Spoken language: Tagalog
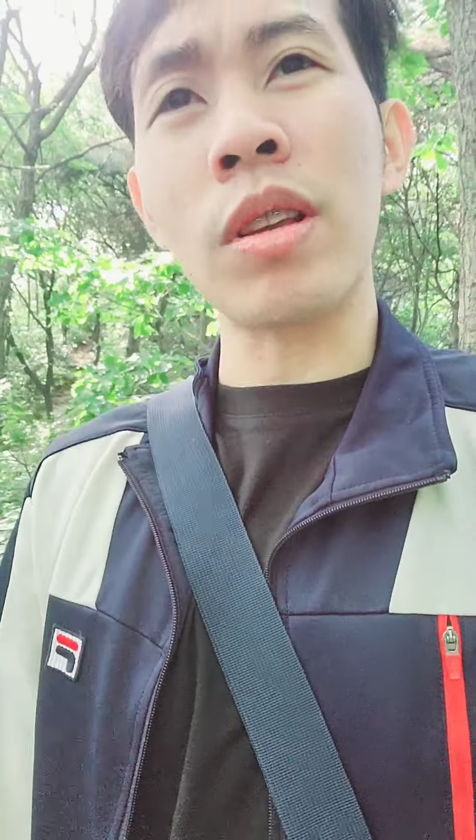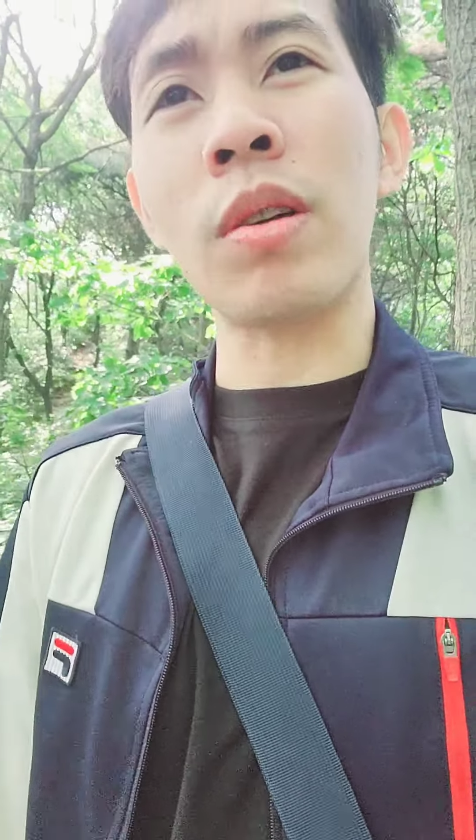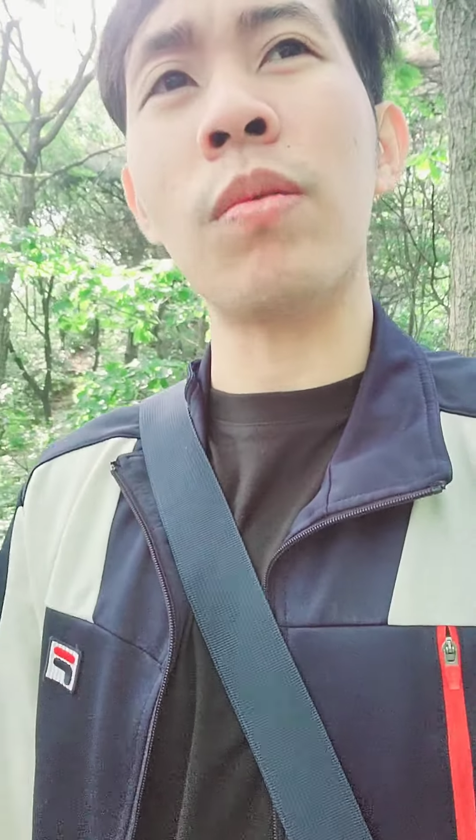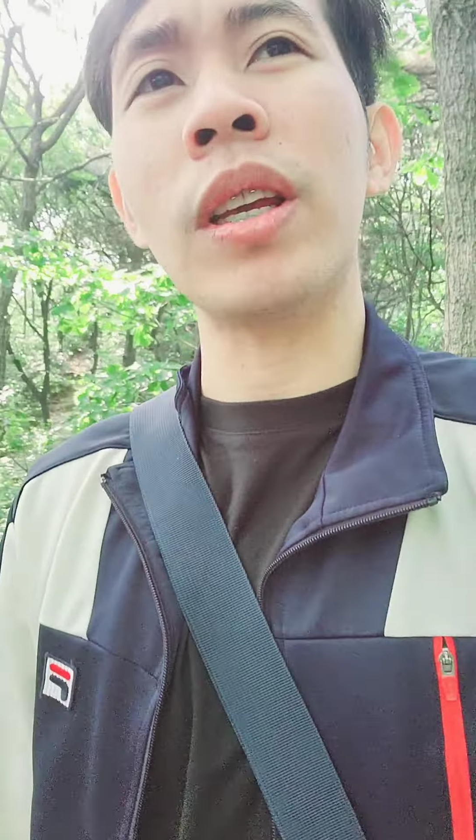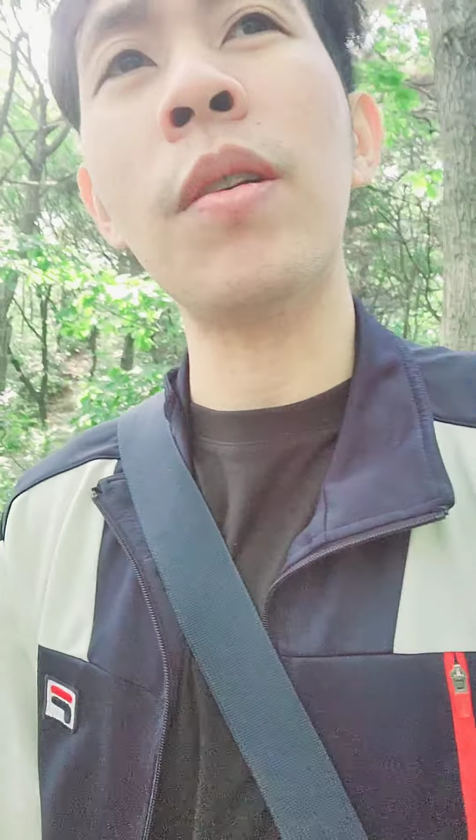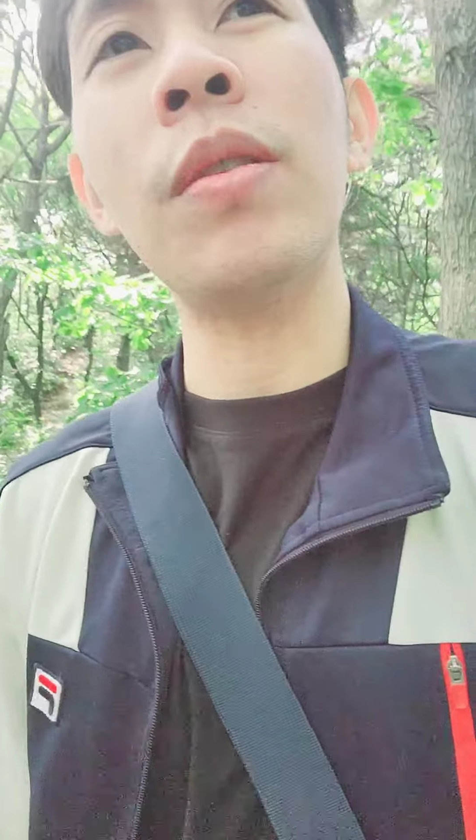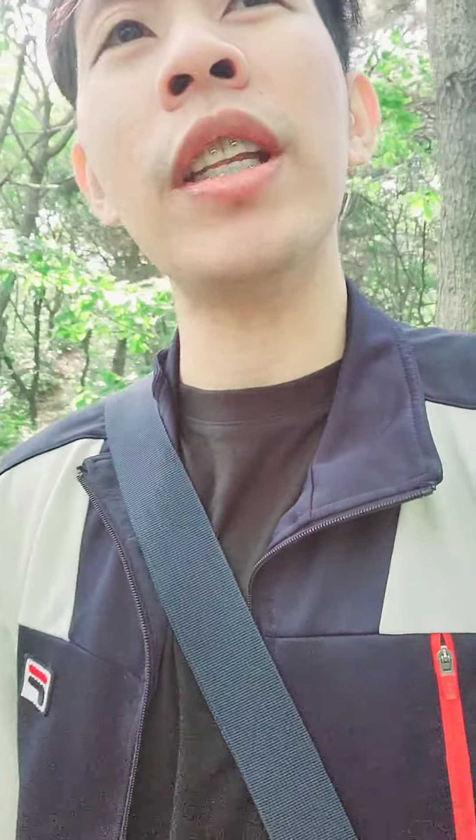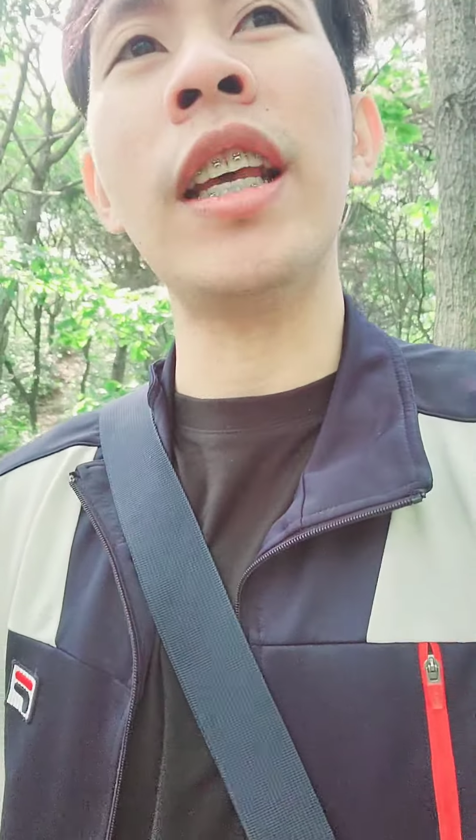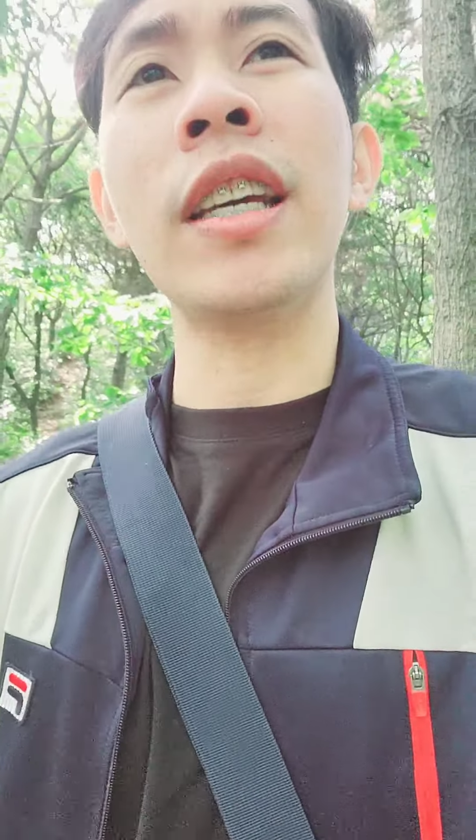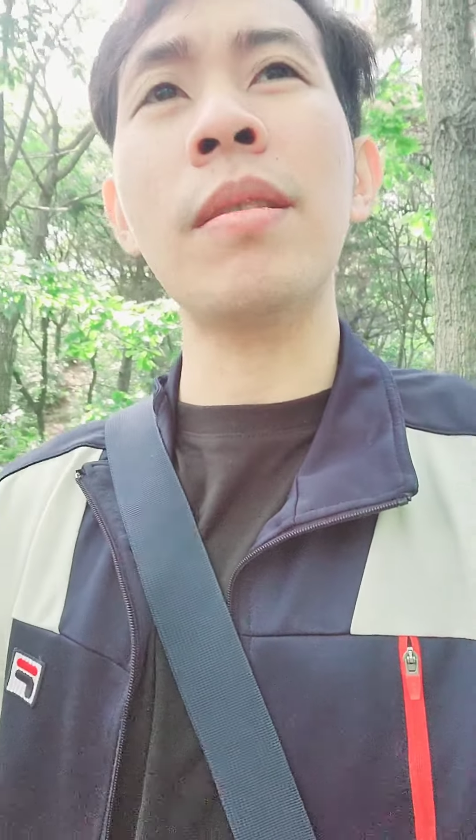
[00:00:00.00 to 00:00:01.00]
sa Korea o
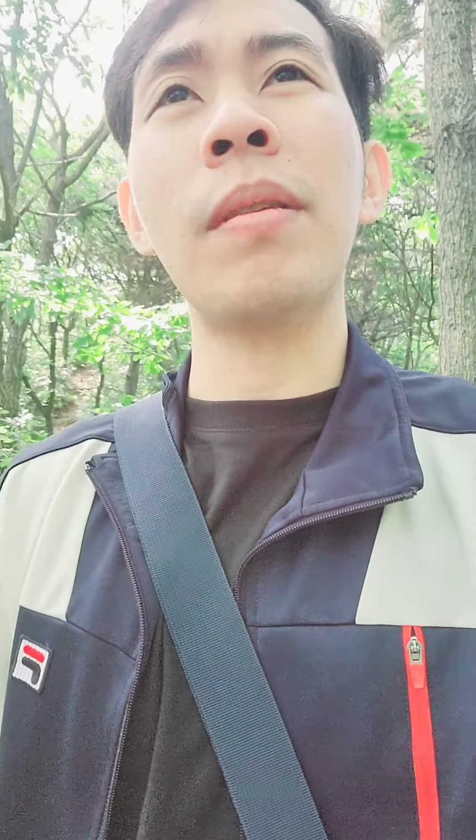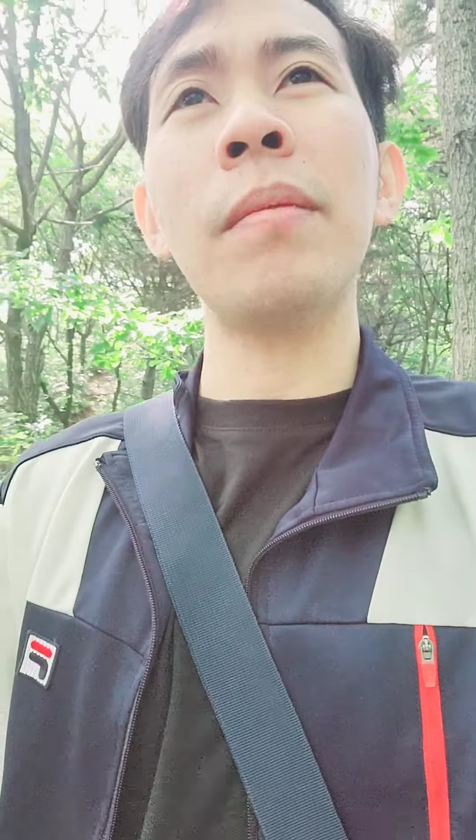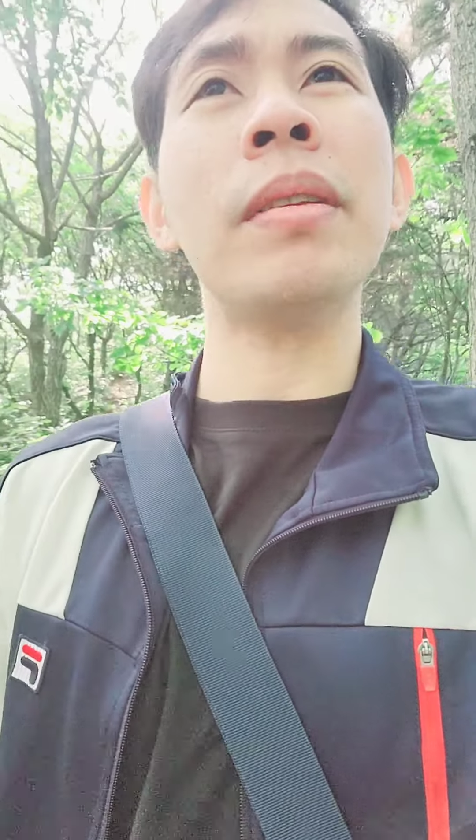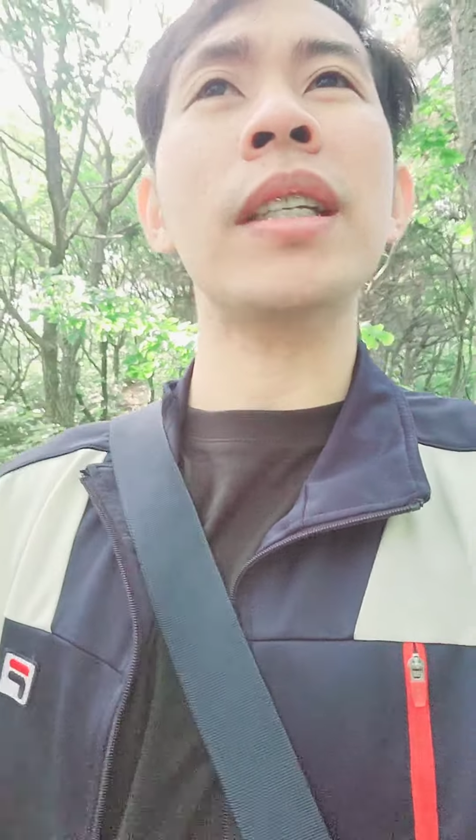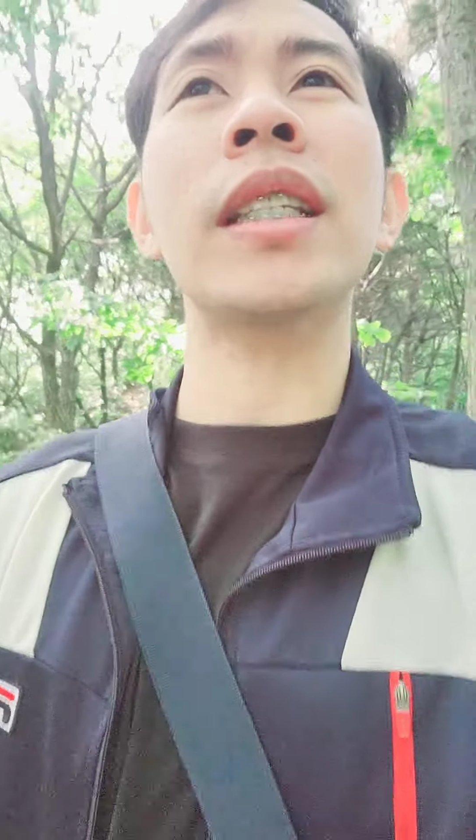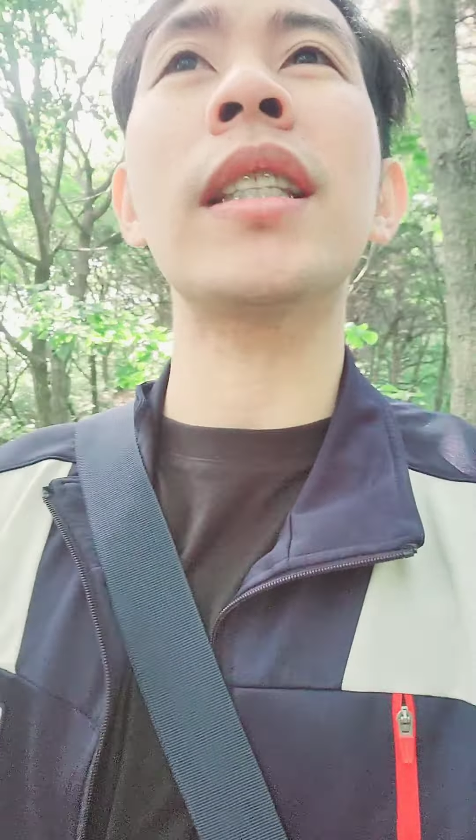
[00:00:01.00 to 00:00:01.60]
hindi kasi marami na